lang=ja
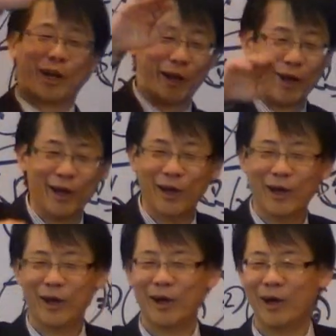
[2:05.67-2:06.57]
てね
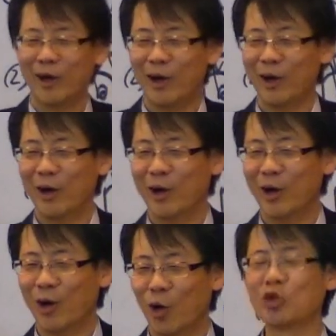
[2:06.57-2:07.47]

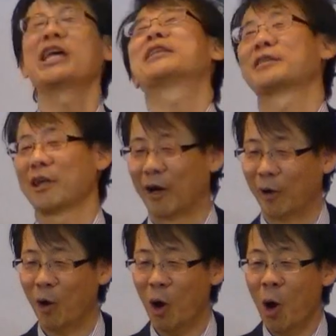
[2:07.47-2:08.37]
教えたった
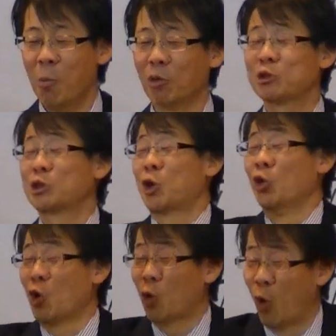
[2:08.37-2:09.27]
らもう
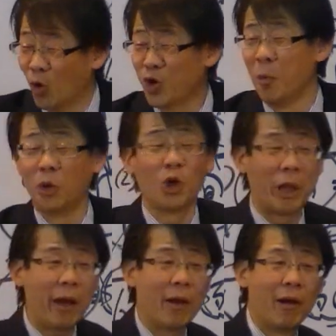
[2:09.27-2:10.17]
その子供の
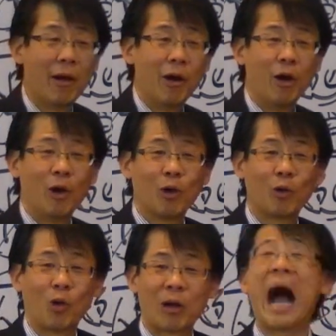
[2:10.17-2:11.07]
ね
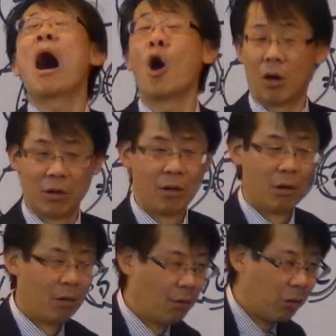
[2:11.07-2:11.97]
この顔
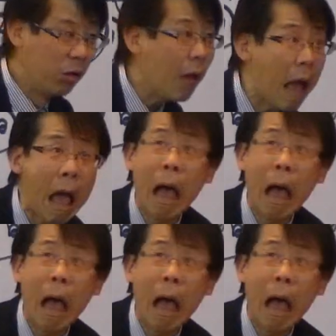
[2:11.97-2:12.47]
ふえ